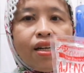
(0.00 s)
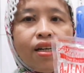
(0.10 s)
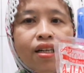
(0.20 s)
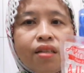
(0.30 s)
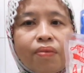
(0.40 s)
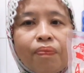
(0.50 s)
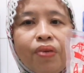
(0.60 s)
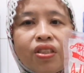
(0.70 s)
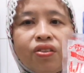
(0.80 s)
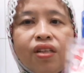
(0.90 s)
15
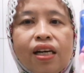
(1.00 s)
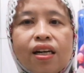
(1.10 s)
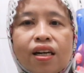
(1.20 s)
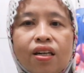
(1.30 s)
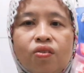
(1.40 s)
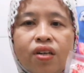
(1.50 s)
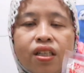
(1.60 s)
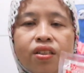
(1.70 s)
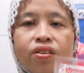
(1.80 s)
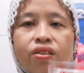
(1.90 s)
eh, dolar kalau uang
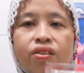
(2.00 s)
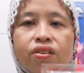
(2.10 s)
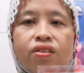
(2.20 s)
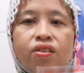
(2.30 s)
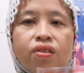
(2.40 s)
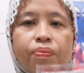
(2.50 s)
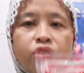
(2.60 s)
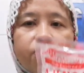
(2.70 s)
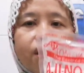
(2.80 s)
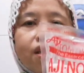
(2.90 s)
Indo
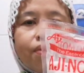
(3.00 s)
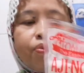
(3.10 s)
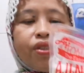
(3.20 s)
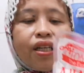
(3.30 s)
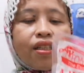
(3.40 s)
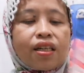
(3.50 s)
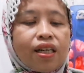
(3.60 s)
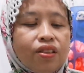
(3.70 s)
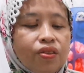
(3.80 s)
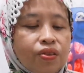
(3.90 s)
29.000 ya
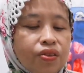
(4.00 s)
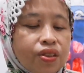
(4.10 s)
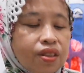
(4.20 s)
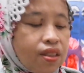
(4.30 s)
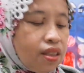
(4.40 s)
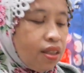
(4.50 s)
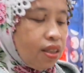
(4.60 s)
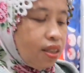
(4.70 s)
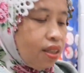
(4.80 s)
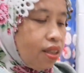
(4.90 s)
tergantung terus
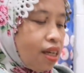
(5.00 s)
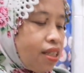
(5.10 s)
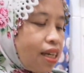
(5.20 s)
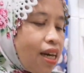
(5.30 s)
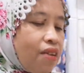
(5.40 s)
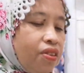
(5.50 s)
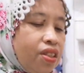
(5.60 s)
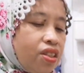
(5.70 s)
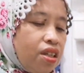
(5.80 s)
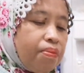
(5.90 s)
dan sekarang
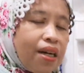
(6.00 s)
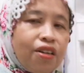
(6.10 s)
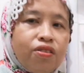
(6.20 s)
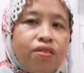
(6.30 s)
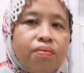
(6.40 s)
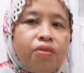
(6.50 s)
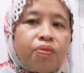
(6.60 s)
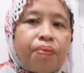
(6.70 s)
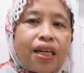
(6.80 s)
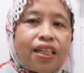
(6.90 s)
bisa mau
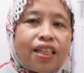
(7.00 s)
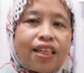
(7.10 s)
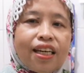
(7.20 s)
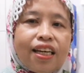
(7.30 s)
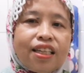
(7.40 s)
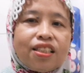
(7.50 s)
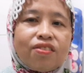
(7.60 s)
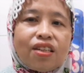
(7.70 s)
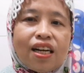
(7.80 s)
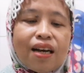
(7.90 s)
mukbang ini guys
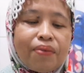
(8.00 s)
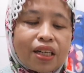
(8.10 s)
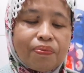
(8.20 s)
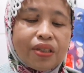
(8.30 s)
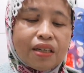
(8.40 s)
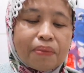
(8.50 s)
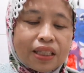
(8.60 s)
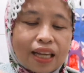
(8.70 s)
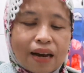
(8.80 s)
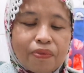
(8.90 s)
sudah lama kepingin
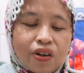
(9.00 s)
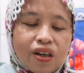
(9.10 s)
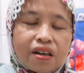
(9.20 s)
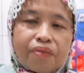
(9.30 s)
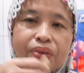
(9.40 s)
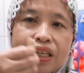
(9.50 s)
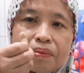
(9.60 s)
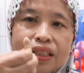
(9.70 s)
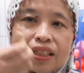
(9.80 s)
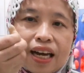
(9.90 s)
mentah pokok kepingin
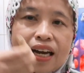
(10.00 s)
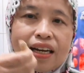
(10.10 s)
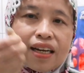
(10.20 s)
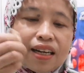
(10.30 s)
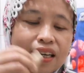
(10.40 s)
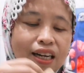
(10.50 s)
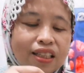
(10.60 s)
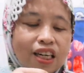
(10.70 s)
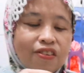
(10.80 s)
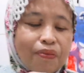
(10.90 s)
mentah nggak
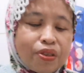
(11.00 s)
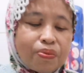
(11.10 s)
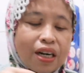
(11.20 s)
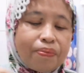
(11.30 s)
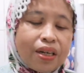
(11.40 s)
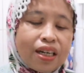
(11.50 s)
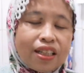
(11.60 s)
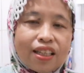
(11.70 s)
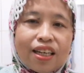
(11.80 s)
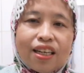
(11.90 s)
tahu habis berapa
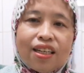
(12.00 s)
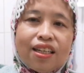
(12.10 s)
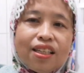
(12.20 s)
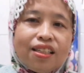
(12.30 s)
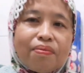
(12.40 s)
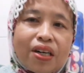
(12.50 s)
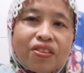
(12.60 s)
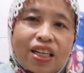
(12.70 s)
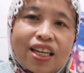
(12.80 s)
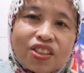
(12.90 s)
nanti ya mau
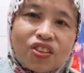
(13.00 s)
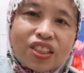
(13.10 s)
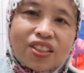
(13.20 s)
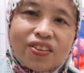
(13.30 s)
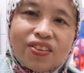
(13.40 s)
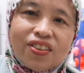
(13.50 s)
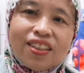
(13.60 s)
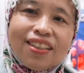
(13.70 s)
saya cuci dulu